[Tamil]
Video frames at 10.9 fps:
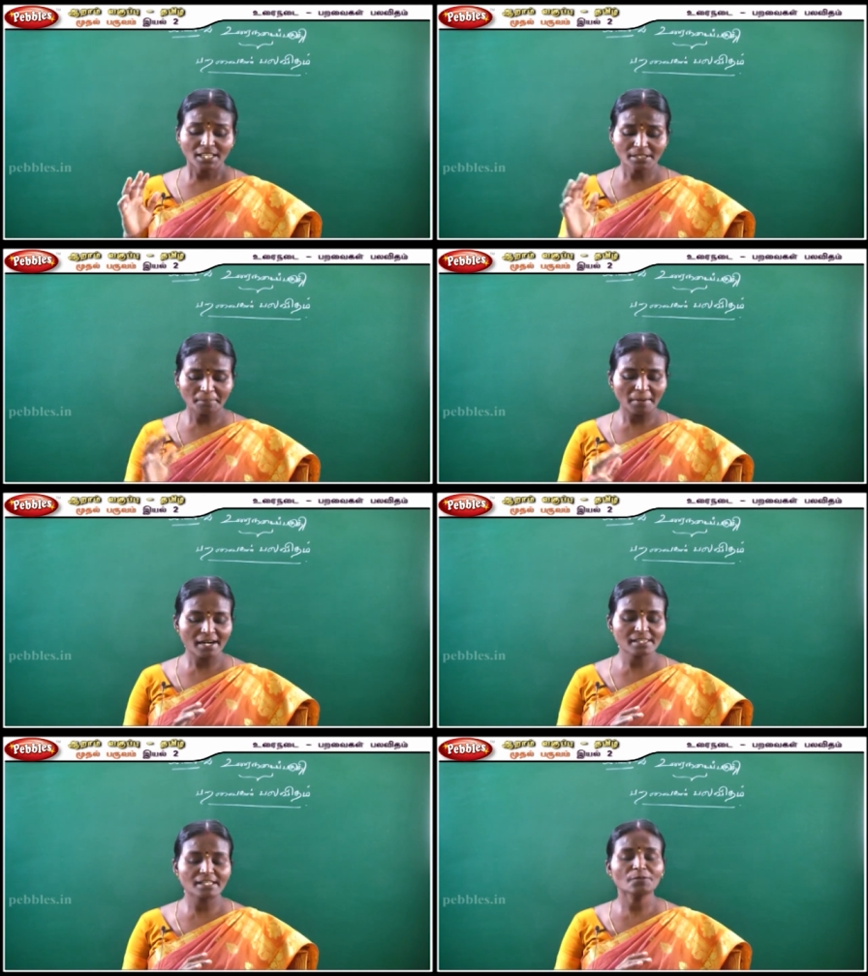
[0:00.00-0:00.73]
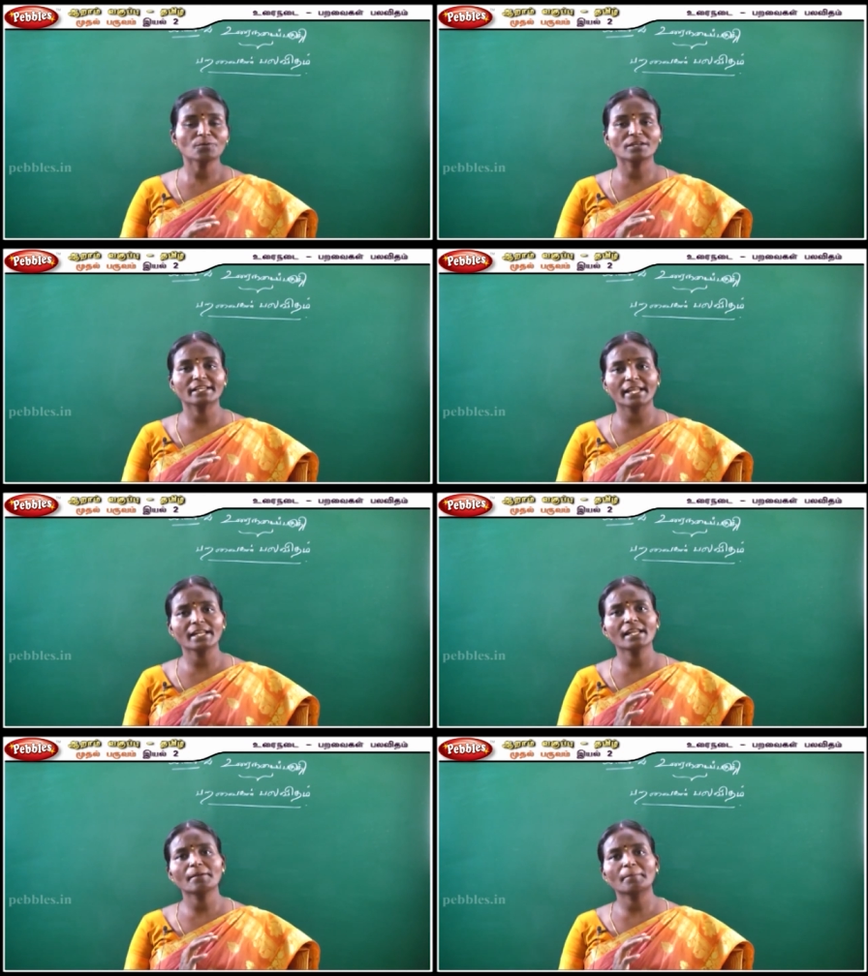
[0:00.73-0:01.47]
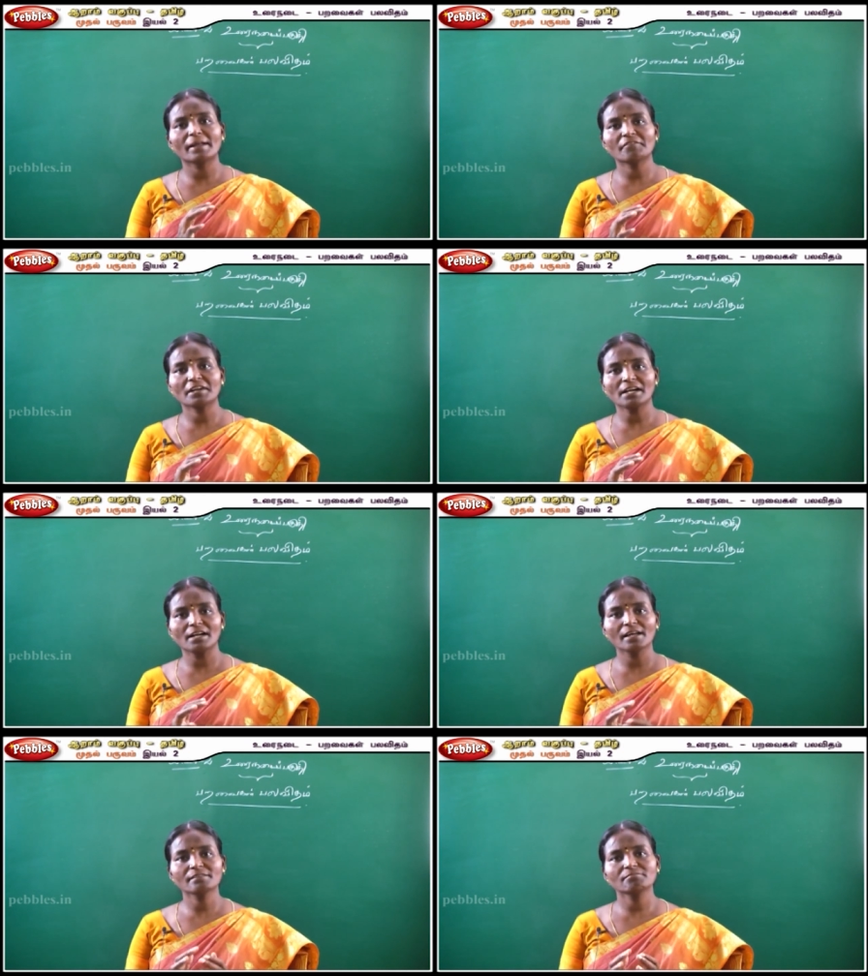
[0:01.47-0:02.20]
அந்த பாடத்தில் உங்களுக்கு என்னென்ன
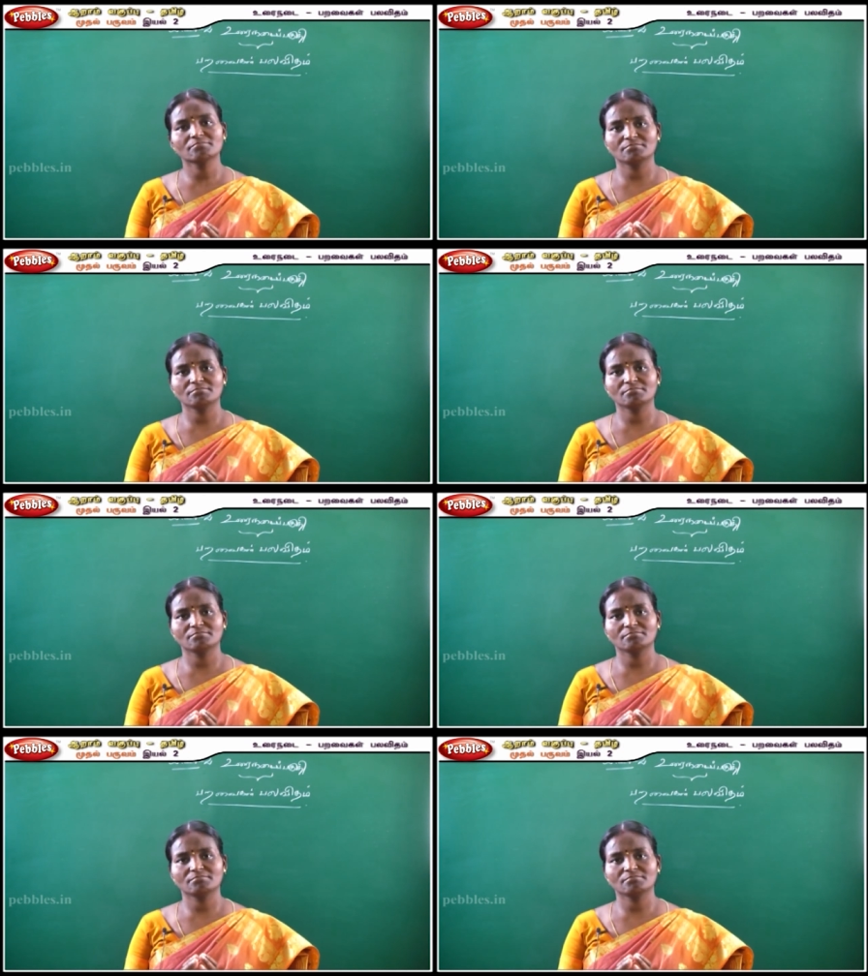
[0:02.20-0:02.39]
பறவைகள்லாம்